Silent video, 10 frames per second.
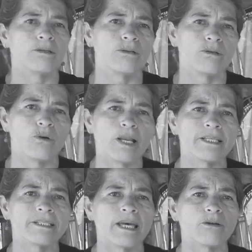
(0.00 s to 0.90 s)
no le
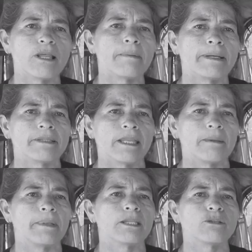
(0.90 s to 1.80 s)
hicieron el
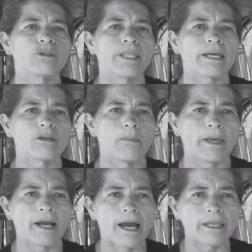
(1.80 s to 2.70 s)
mantenimiento
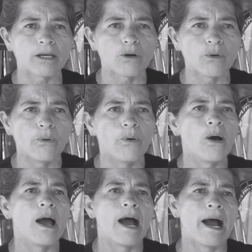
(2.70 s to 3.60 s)
tecnomecánico.
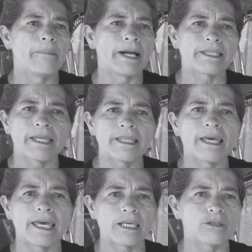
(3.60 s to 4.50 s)
Aparte
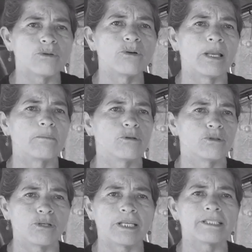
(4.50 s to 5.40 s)
de ello, el
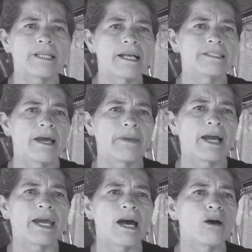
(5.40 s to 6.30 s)
motorista se había
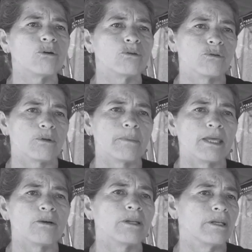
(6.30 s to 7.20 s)
quedado
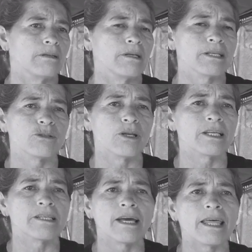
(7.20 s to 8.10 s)
dormido en las
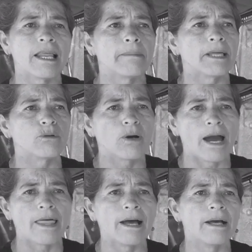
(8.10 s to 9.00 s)
horas ya de la
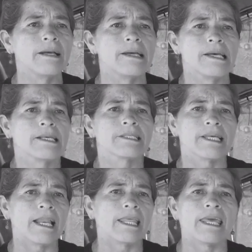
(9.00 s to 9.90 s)
madrugada,
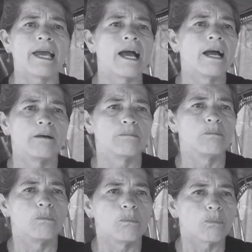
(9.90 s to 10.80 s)
salía
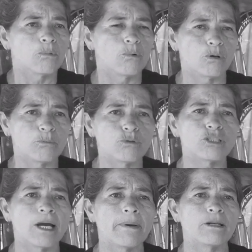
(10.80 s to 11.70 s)
con
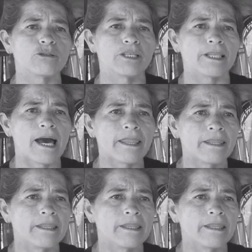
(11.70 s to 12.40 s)
mucha velocidad